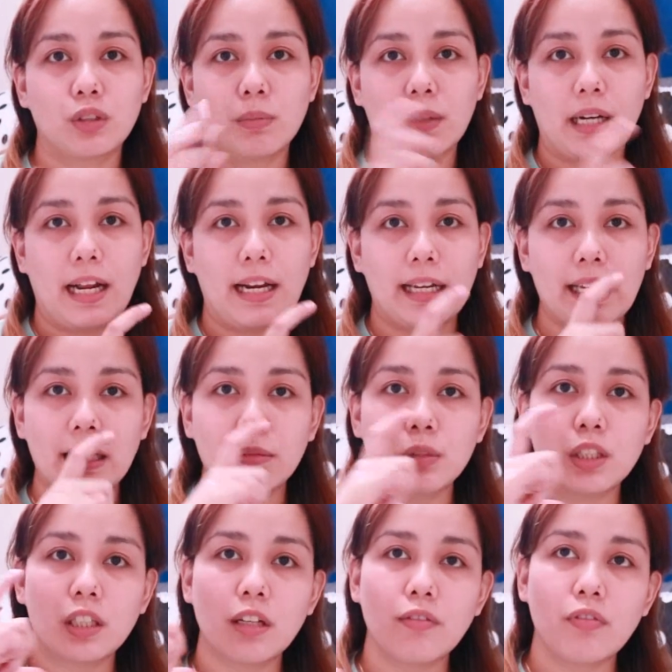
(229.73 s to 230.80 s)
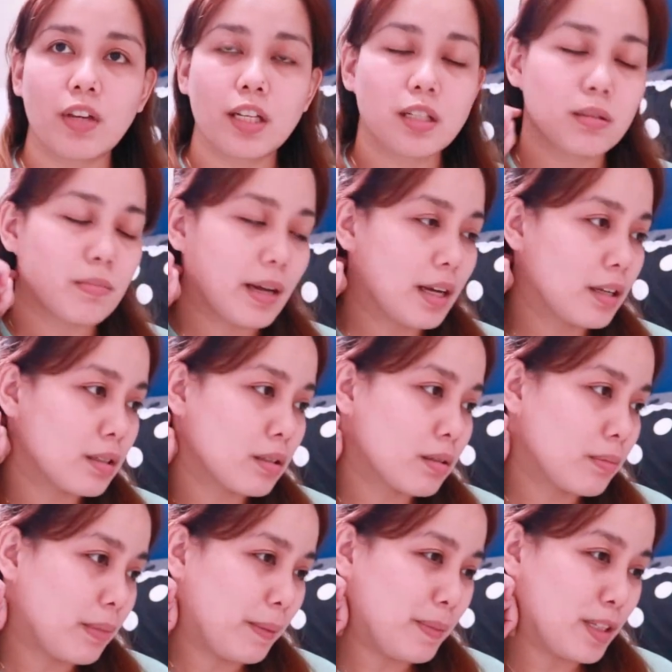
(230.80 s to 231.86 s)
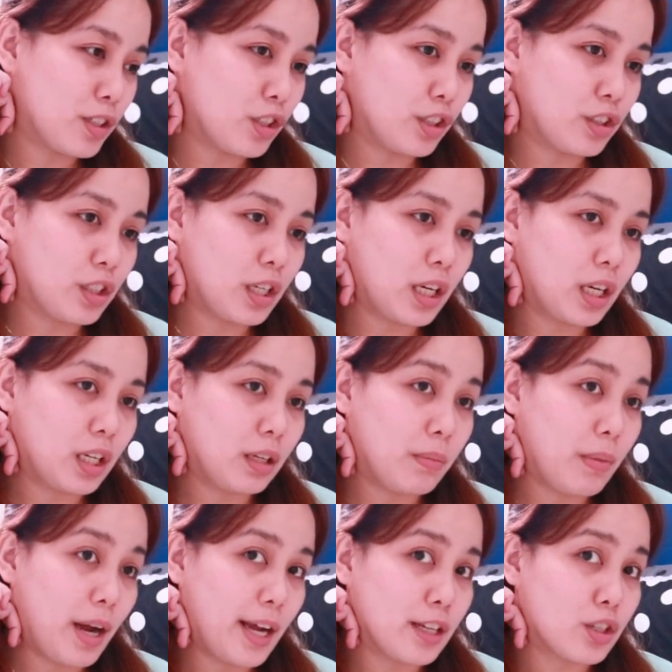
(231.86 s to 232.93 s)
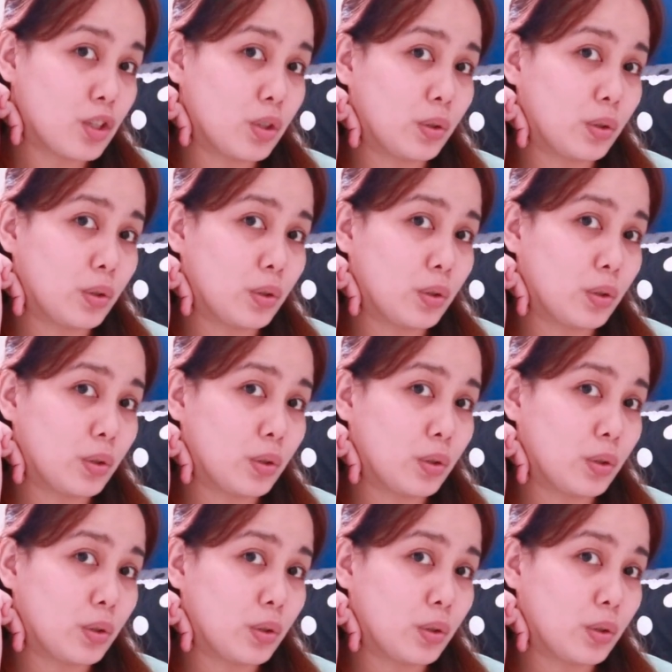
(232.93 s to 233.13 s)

So, maglalagay ka muna ng face mask, maybe surgical mask,